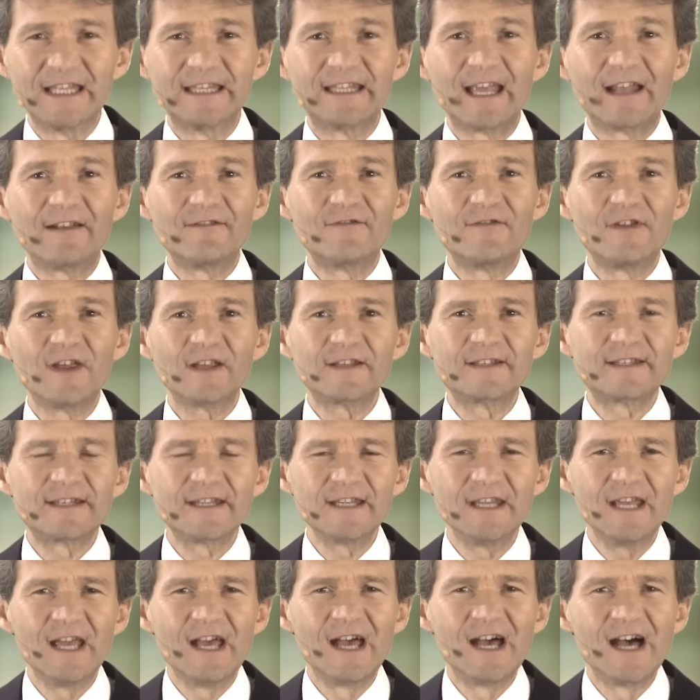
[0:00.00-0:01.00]
dann wird
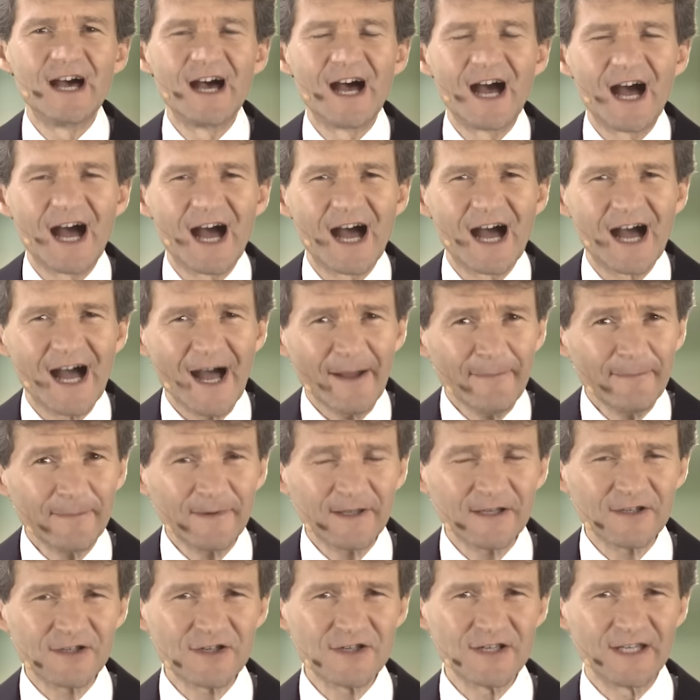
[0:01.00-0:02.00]
sie
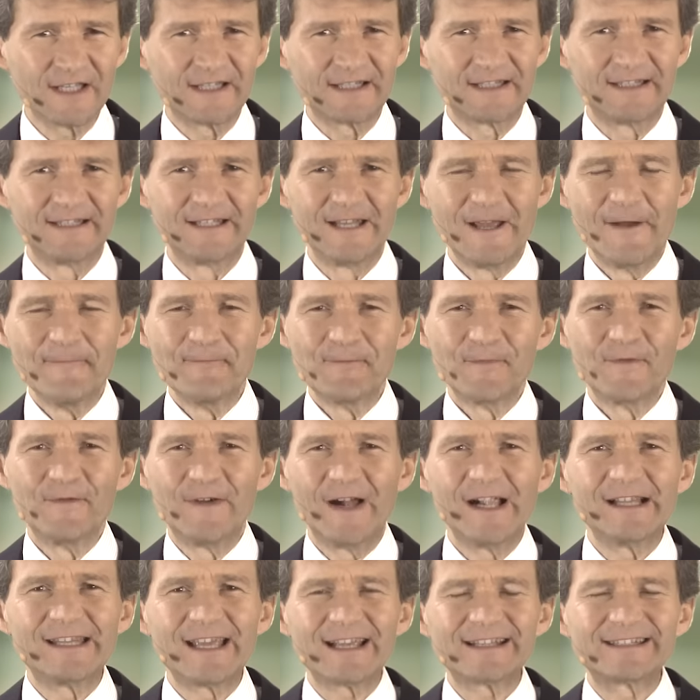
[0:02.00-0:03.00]
abgeschnitten,
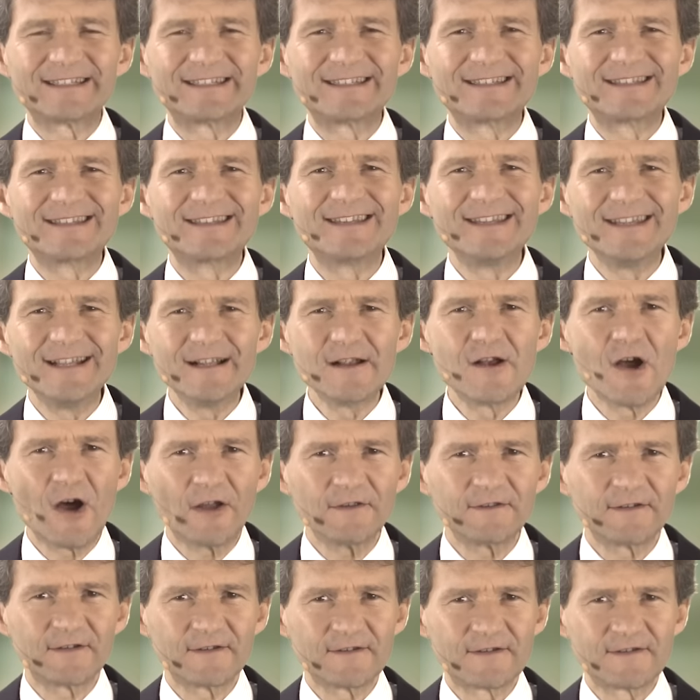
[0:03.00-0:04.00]
weil das Ziel
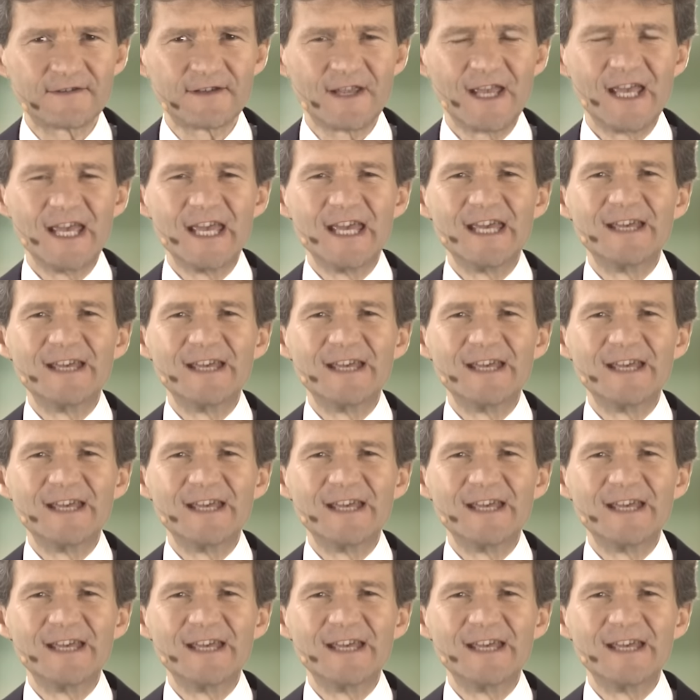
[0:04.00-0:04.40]
Gottes ist,